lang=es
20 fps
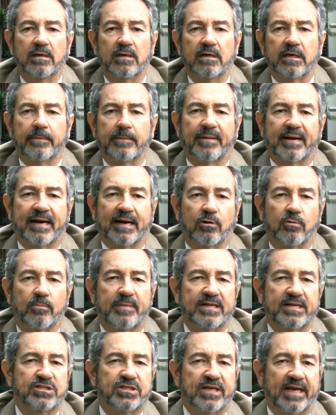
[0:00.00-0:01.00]
Y para
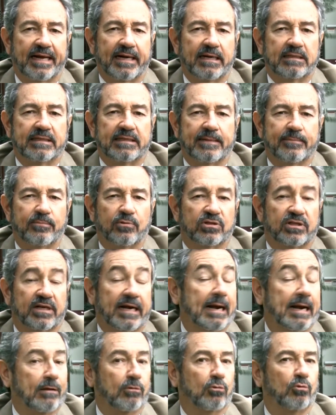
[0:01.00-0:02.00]
convencer tenemos que
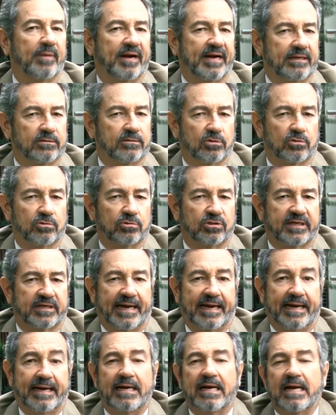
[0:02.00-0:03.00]
tener argumentos
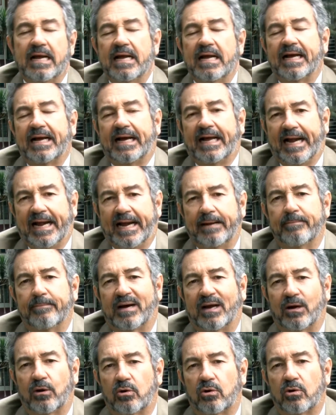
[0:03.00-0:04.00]
que creen
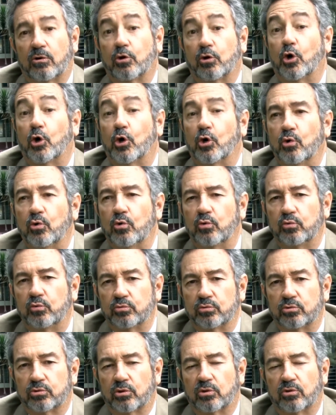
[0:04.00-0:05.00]
valor
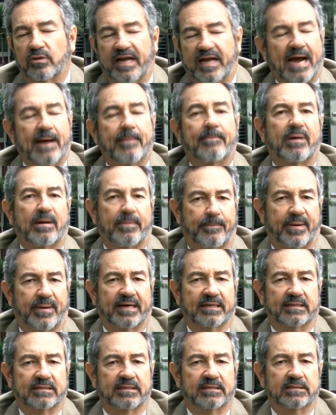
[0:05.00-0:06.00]
conjunto de ambas
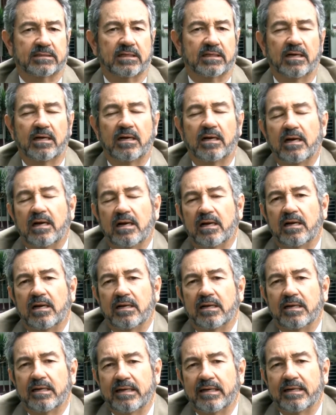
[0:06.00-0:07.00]
partes.
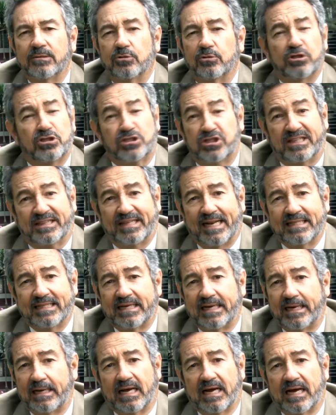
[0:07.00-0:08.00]
Entonces se
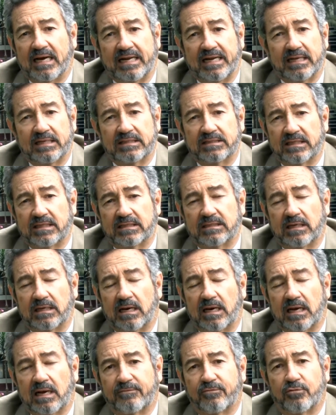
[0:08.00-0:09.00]
trata en las alianzas
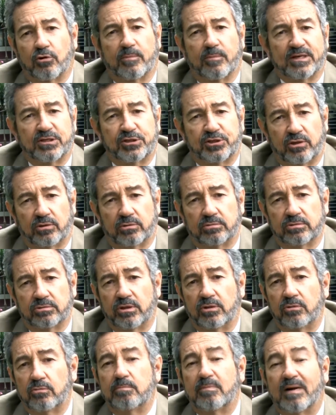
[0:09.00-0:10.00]
la formación
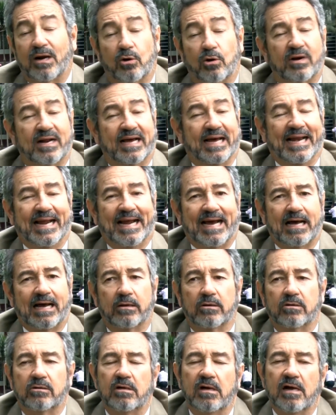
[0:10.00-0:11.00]
de un valor
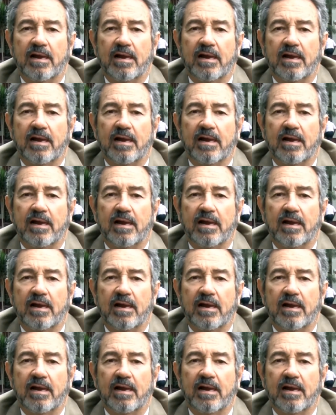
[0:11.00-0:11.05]
agregado